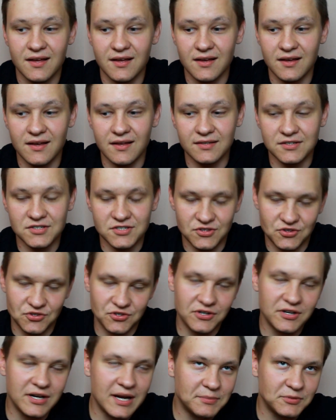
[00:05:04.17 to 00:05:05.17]
E, znaczy, no to
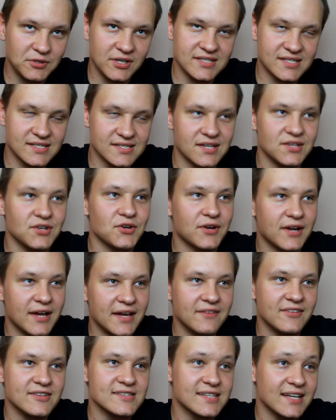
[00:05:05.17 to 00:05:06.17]
chleb to jest jedzenie, ok?
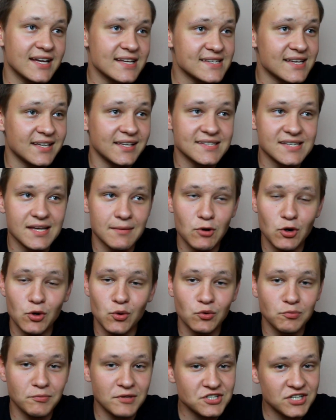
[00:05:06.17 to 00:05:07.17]
Więc na jedzenie,
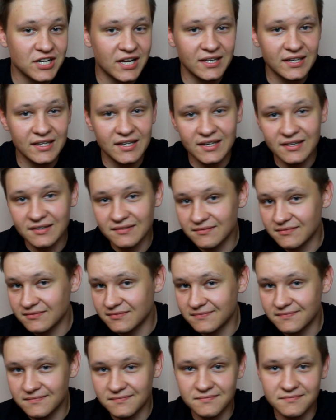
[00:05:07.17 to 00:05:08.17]
samochód, mieszkanie,
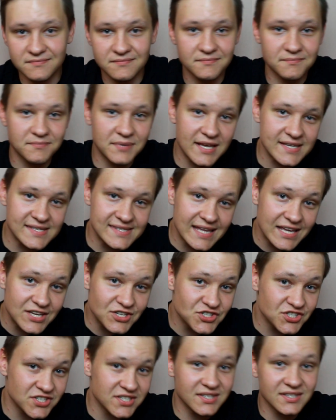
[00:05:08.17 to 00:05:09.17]

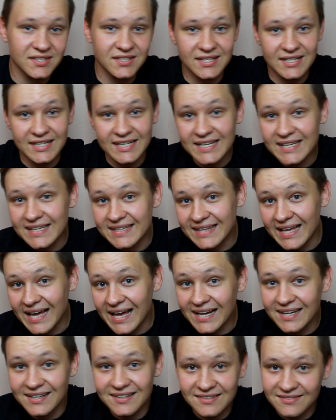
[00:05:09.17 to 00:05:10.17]
PlayStation, gry,
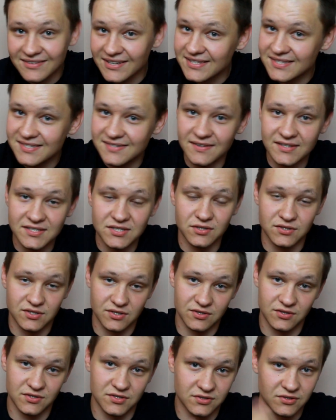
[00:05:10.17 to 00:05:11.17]
tak? Więc wiecie o co
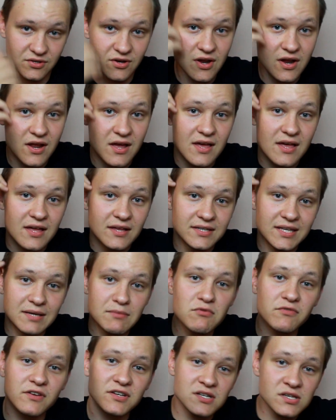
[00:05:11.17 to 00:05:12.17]
chodzi, no. Nie
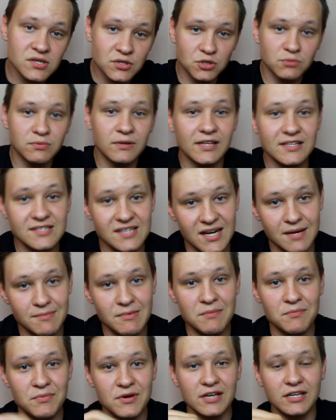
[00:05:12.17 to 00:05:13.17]
mówię, że z YouTube'a nie
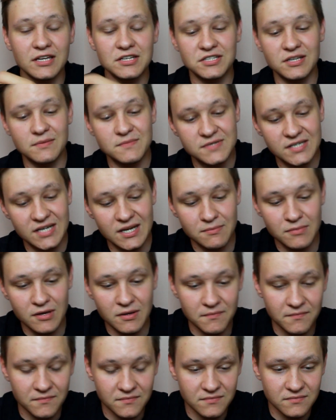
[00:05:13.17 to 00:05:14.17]
zarabiam, bo jakieś tam
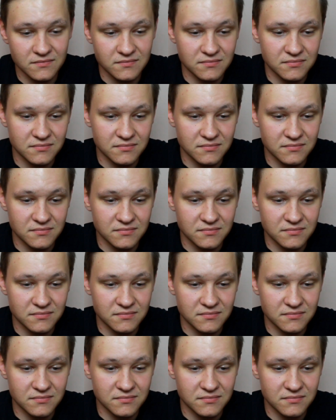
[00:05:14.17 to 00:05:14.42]
zarabiam